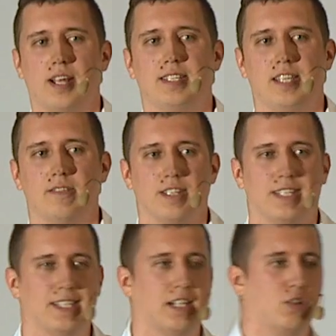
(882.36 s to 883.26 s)

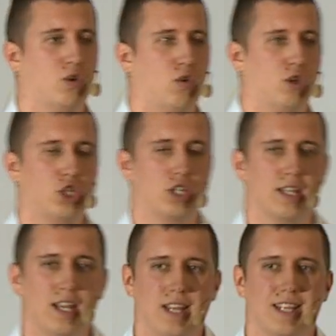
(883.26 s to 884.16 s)
проактивный, те, кто хочет
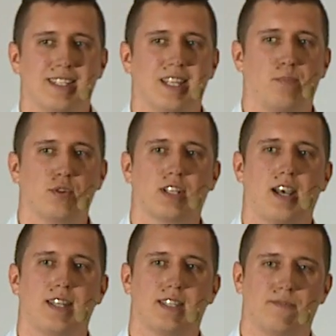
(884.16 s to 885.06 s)
запускать